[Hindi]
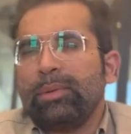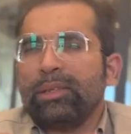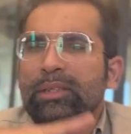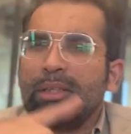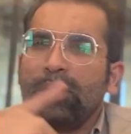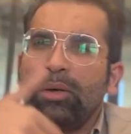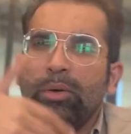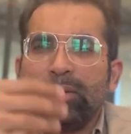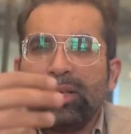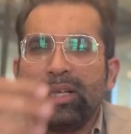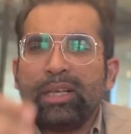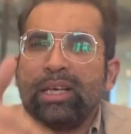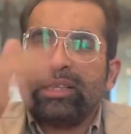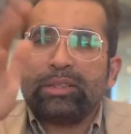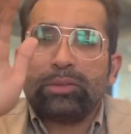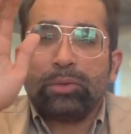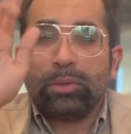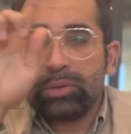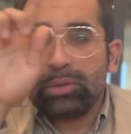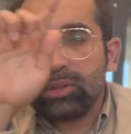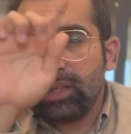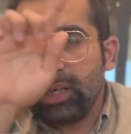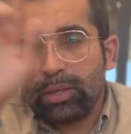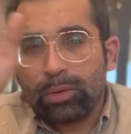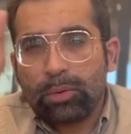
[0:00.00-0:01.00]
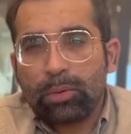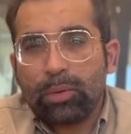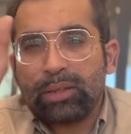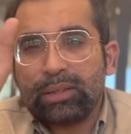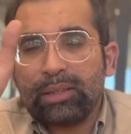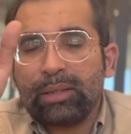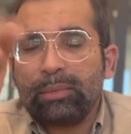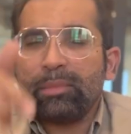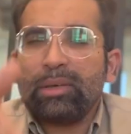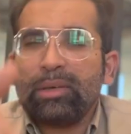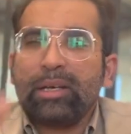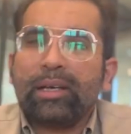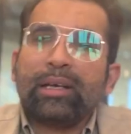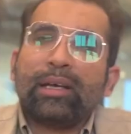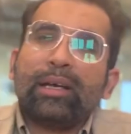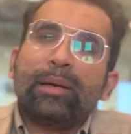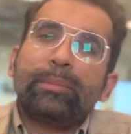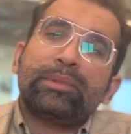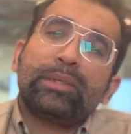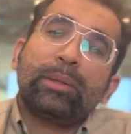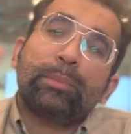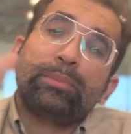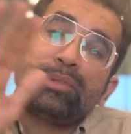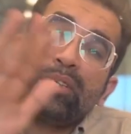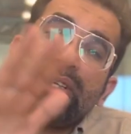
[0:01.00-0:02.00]
बताओ यानी एसोसिएट को ख़त्म करके आप
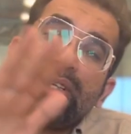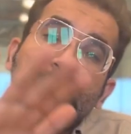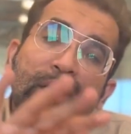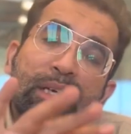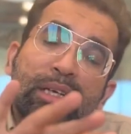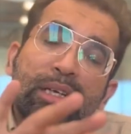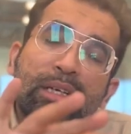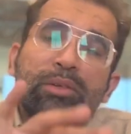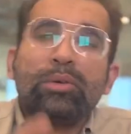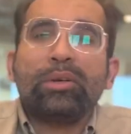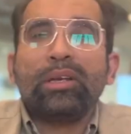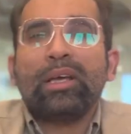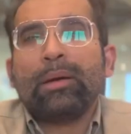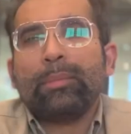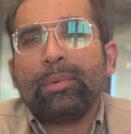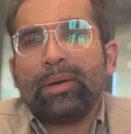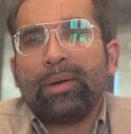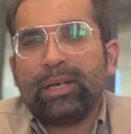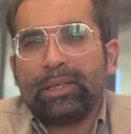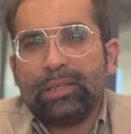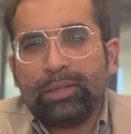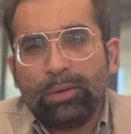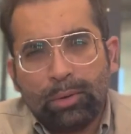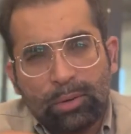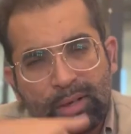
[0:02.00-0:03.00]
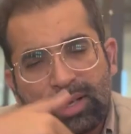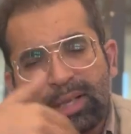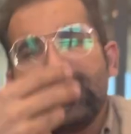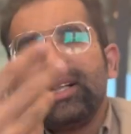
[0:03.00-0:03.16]
सब्सिडरी की दुनिया पर आ जाओ